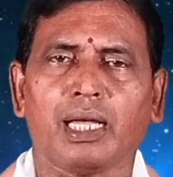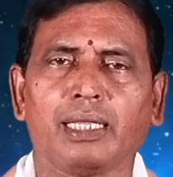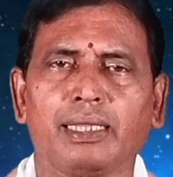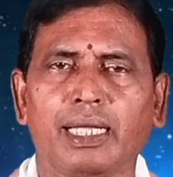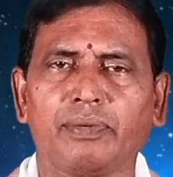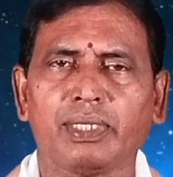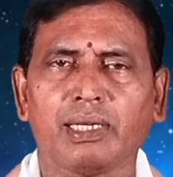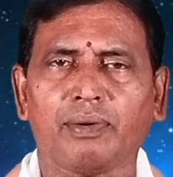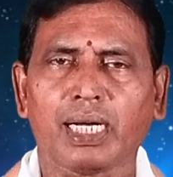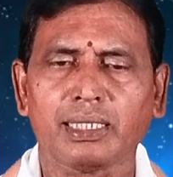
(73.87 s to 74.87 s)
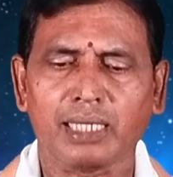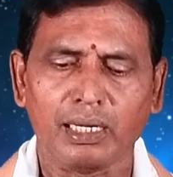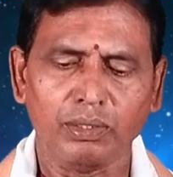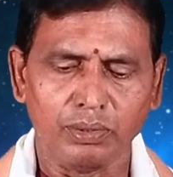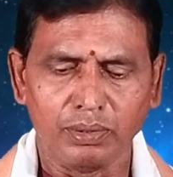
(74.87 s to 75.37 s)
అందేటువంటి
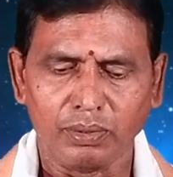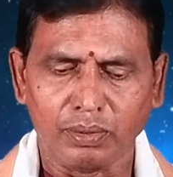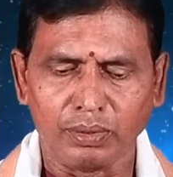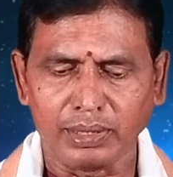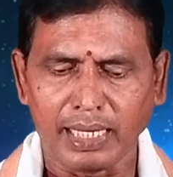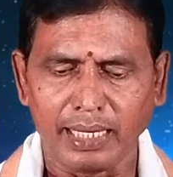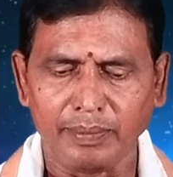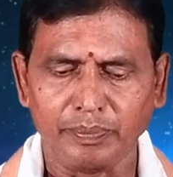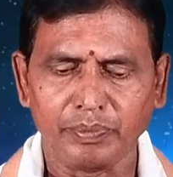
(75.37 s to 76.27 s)
అవకాశాలు ఉన్నాయి